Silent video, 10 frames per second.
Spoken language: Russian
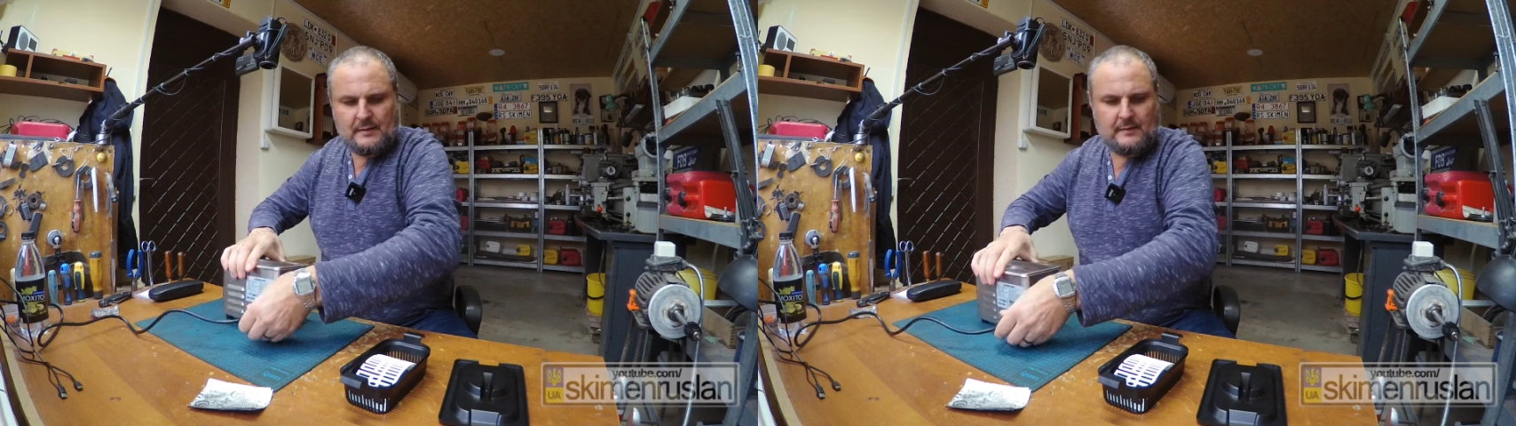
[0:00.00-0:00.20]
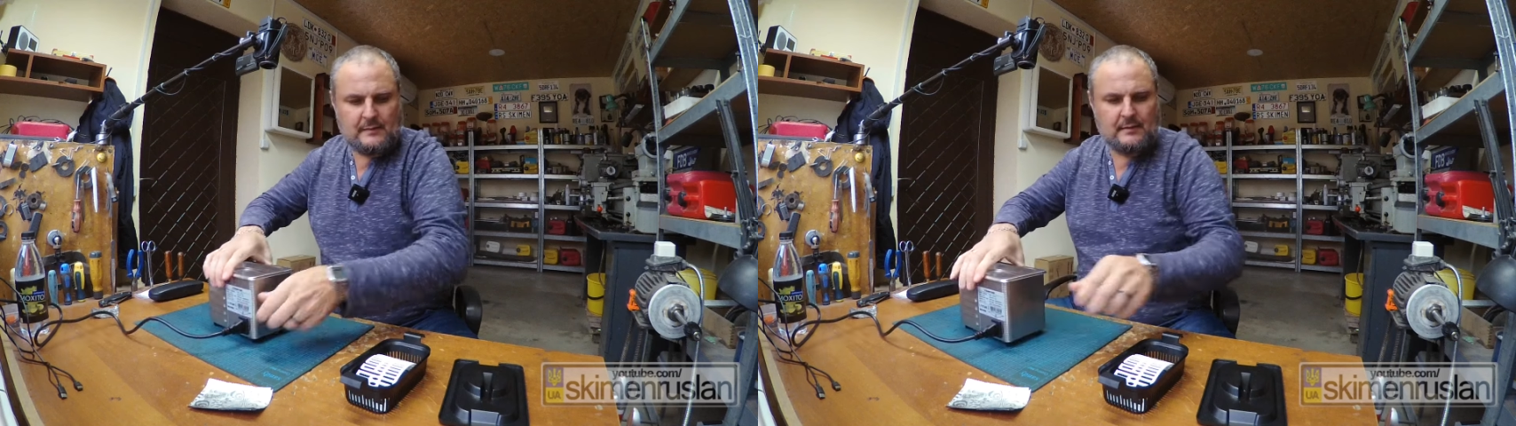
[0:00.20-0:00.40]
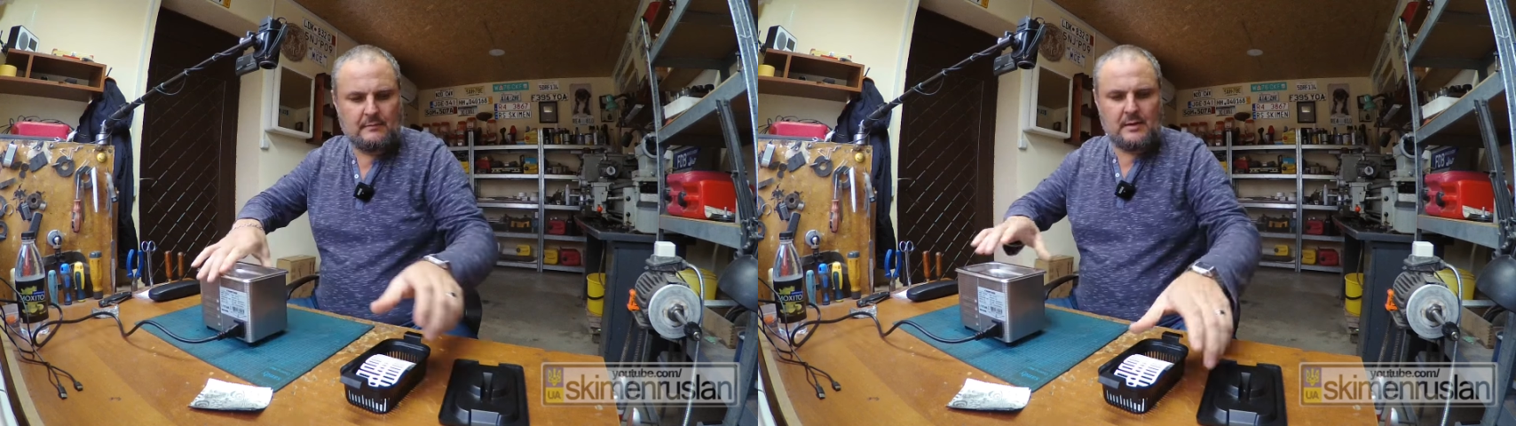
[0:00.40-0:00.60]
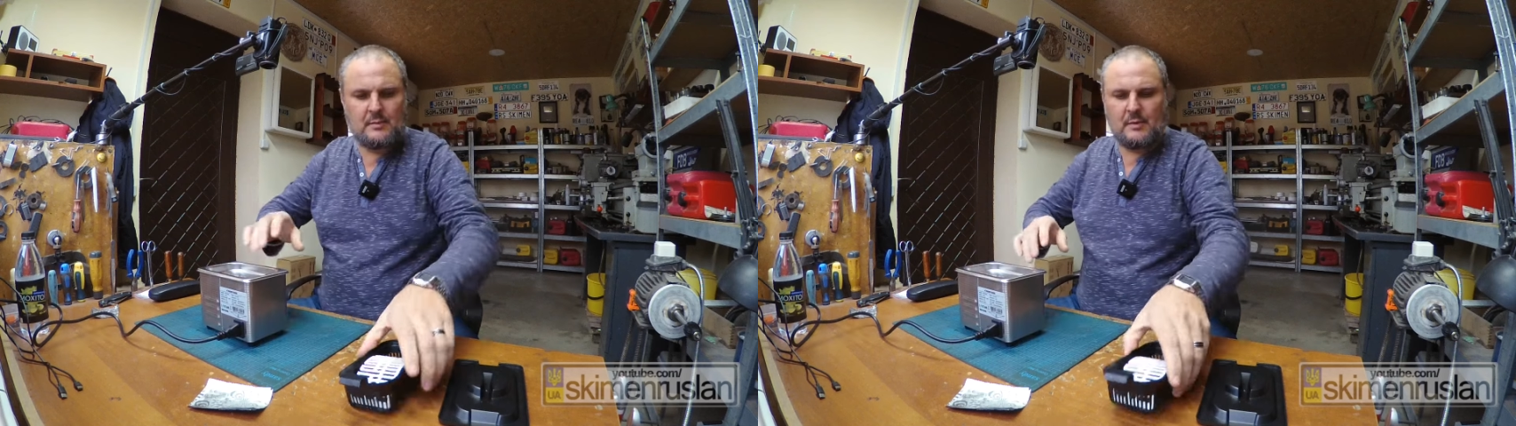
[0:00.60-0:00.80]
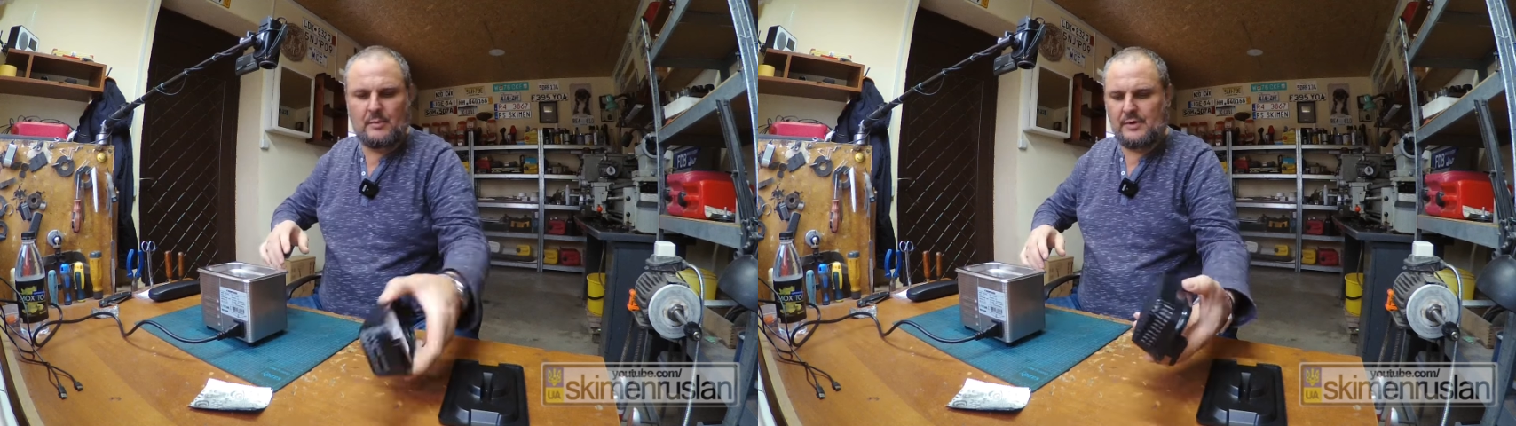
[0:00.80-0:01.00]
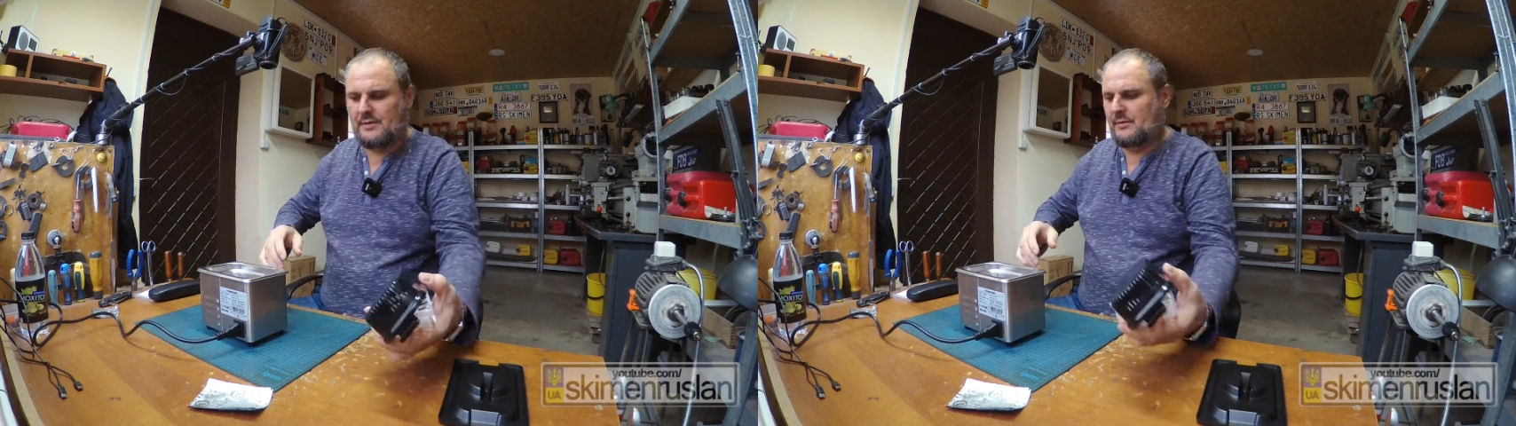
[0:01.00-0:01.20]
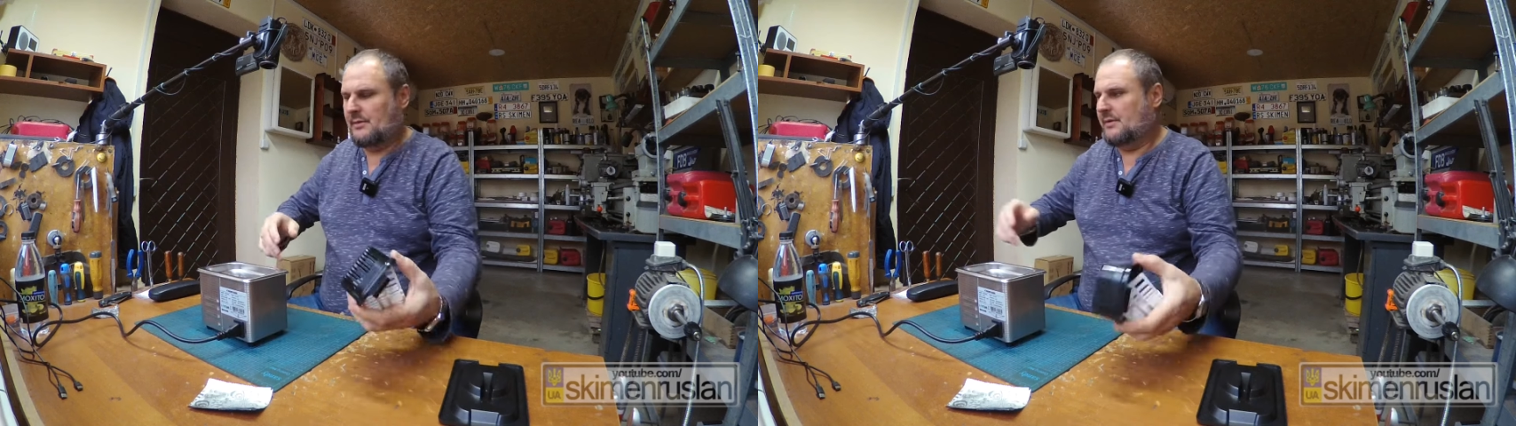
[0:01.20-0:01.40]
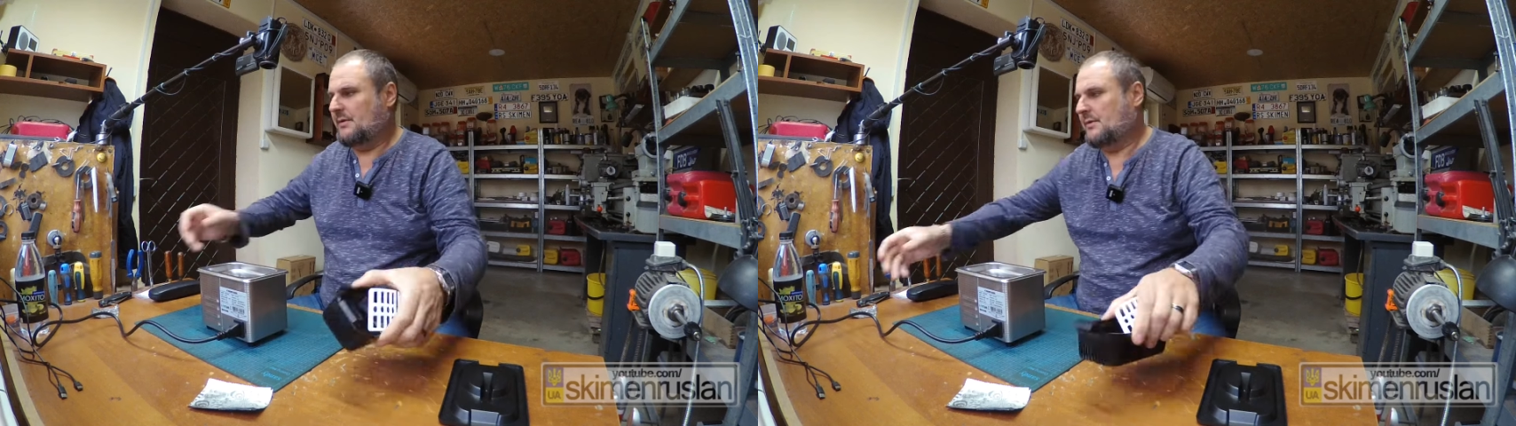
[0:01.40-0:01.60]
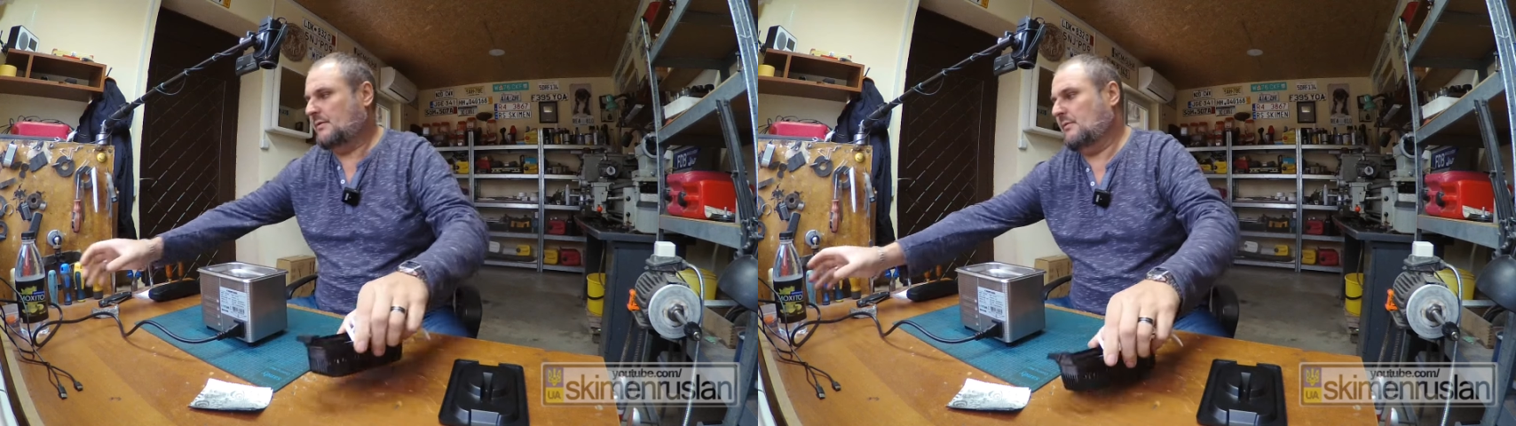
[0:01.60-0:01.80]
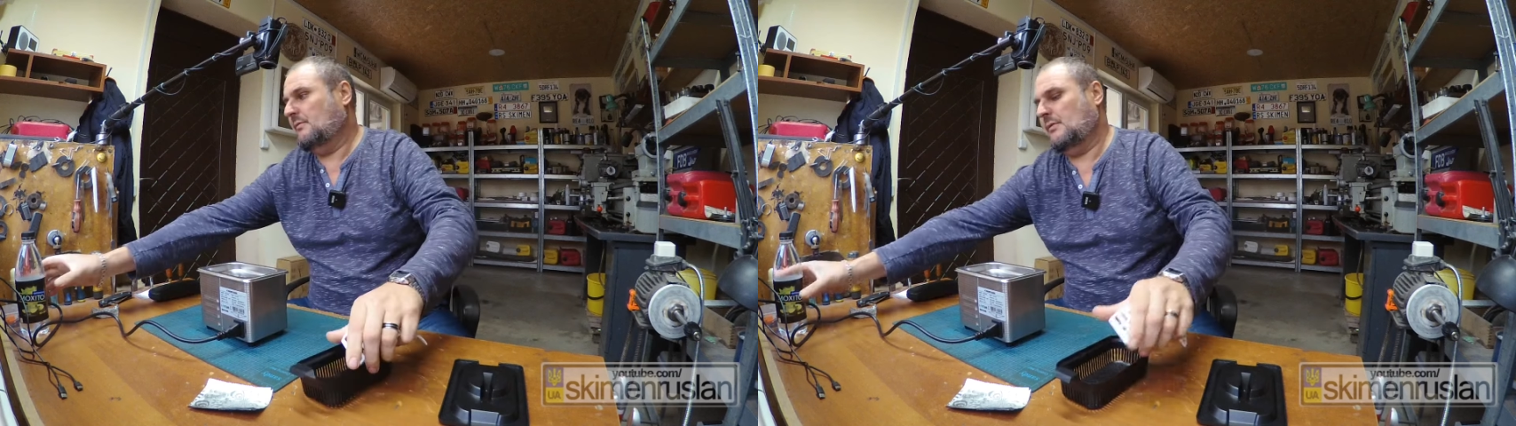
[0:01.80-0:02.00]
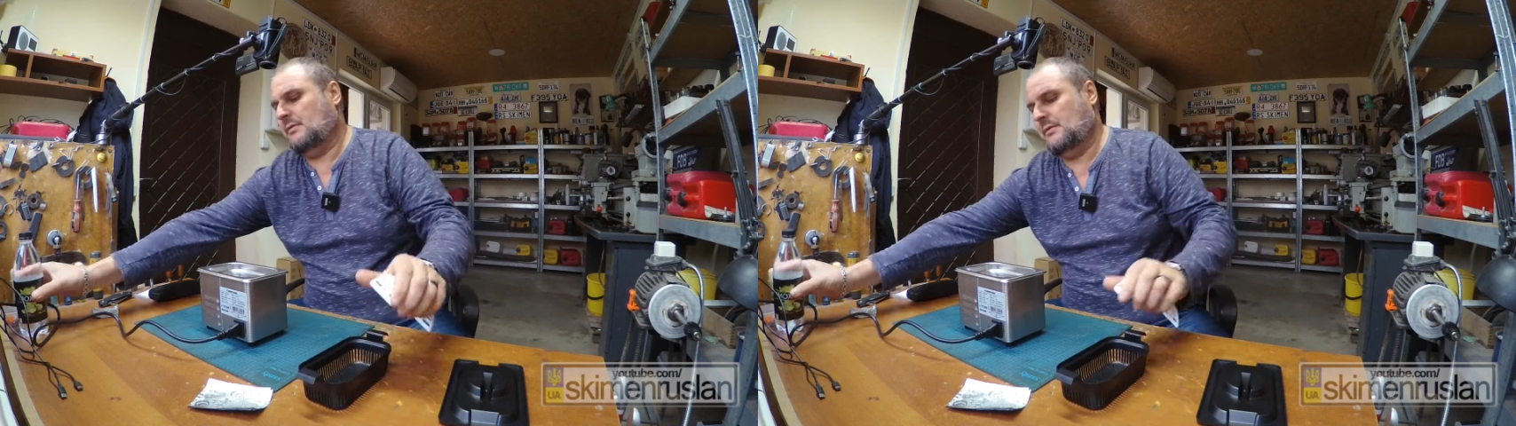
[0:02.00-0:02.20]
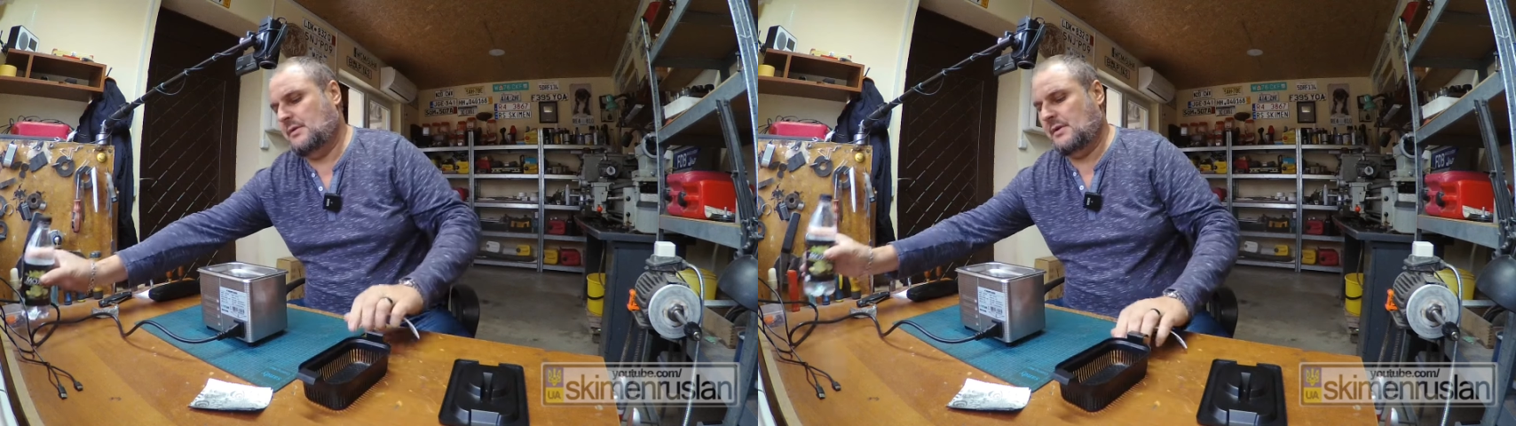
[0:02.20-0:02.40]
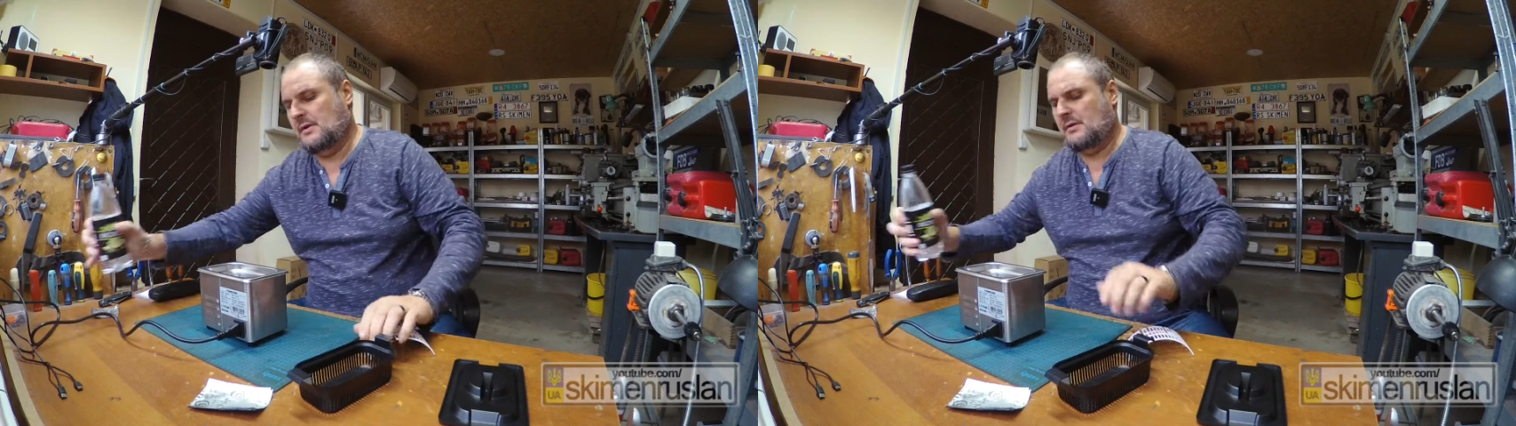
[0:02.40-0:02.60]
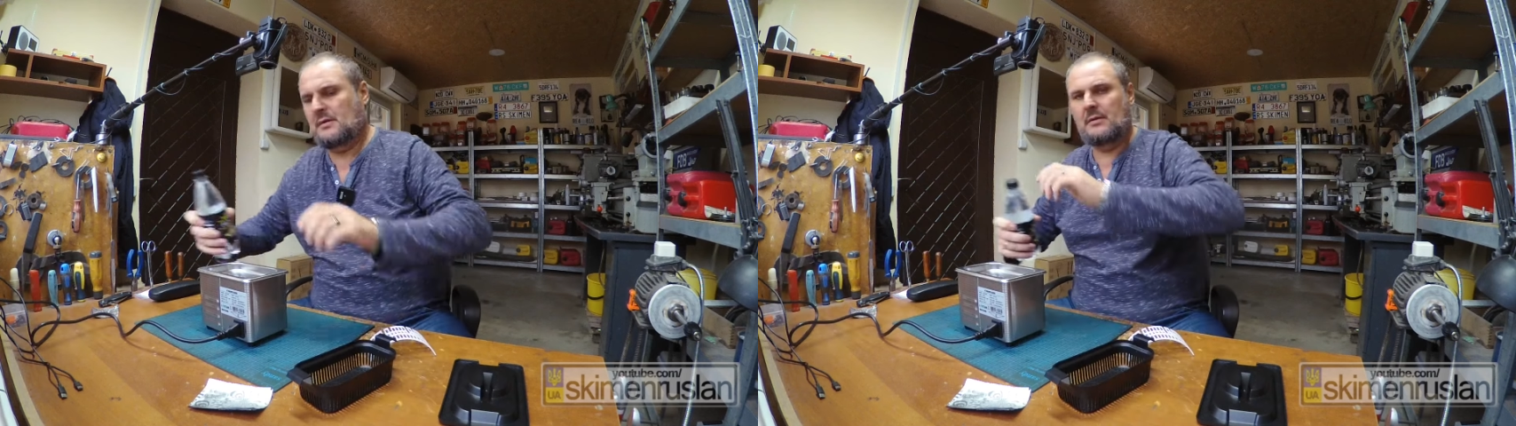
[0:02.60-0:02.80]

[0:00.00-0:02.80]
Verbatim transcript: Заливаем обычную очищенную воду и